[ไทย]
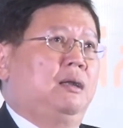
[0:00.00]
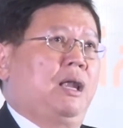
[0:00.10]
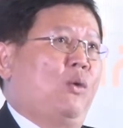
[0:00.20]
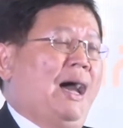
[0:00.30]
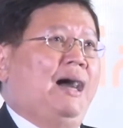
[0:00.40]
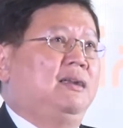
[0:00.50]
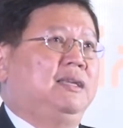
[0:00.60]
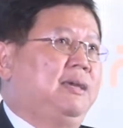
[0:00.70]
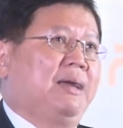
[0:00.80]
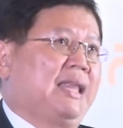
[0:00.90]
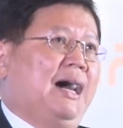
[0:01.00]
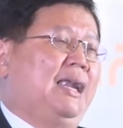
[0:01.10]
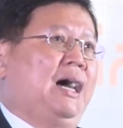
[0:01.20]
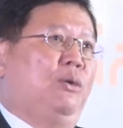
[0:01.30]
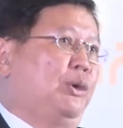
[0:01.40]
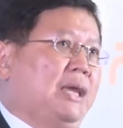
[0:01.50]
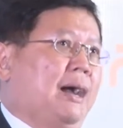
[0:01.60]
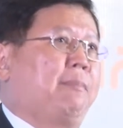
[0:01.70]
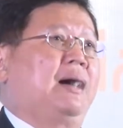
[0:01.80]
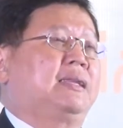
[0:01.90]
เราค้างเรื่องนี้มานานแล้ว เราอยา
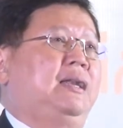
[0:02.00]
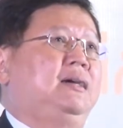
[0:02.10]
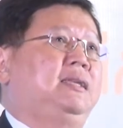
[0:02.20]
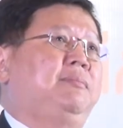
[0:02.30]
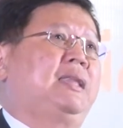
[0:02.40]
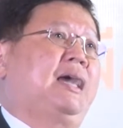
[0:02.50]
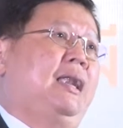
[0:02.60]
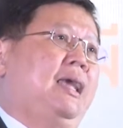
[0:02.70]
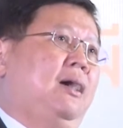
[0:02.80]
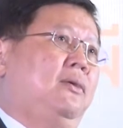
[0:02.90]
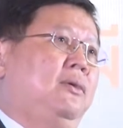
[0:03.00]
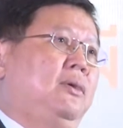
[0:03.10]
กจะผลักดันเรื่องนี้มานานแล้ว